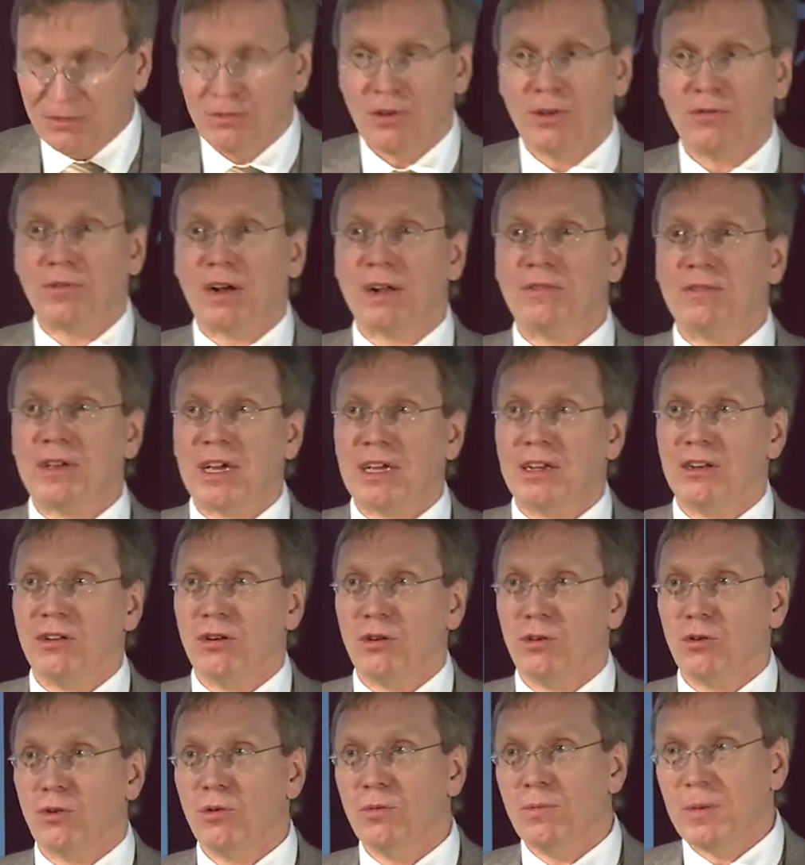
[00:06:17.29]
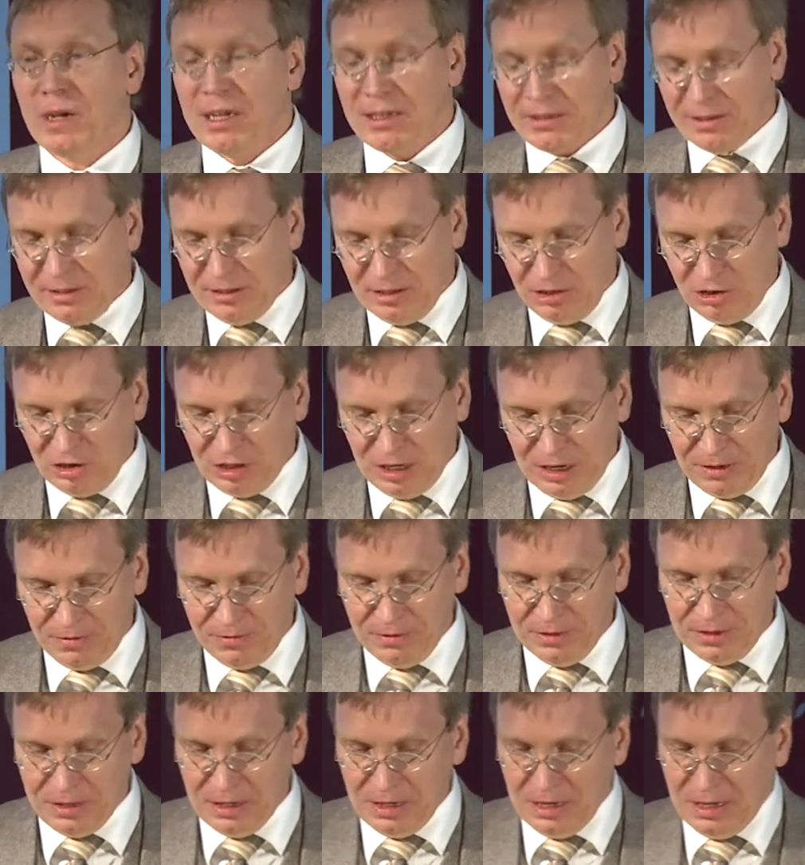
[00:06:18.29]
nur weil wir in Europa es nicht
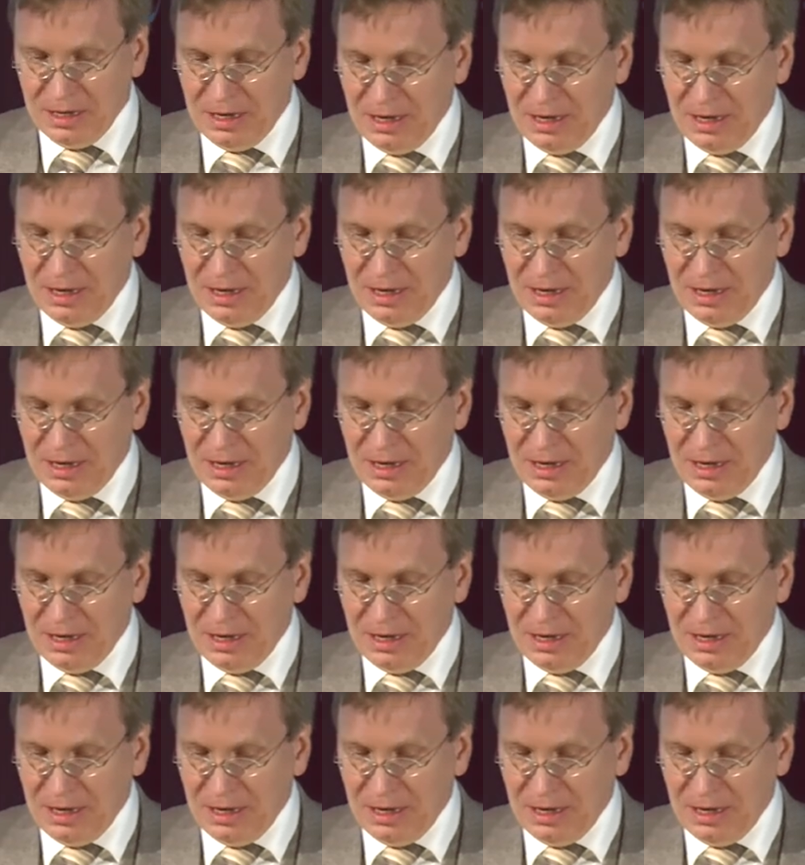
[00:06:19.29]
schaffen,